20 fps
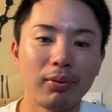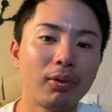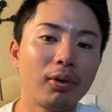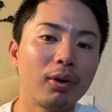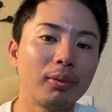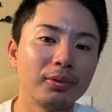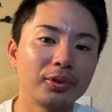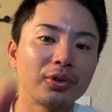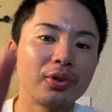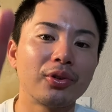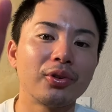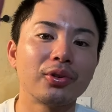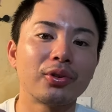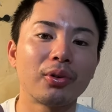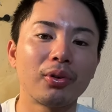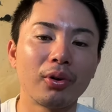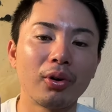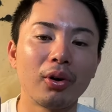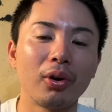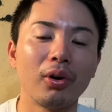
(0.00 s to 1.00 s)
フォームという
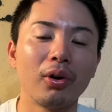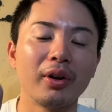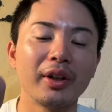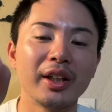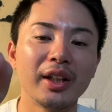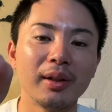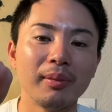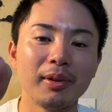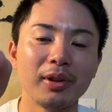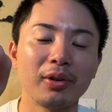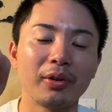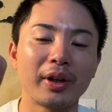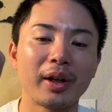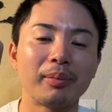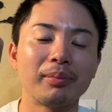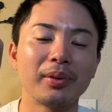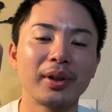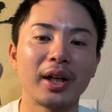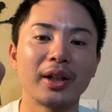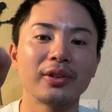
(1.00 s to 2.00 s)
ところ、いい意味の
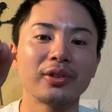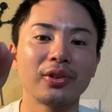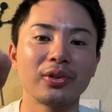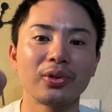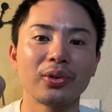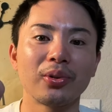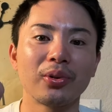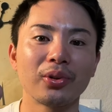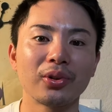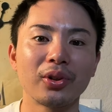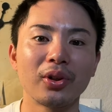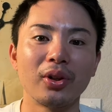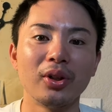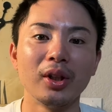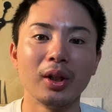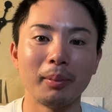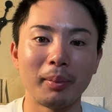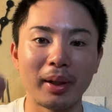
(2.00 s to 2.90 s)
ギャップがあるというところと、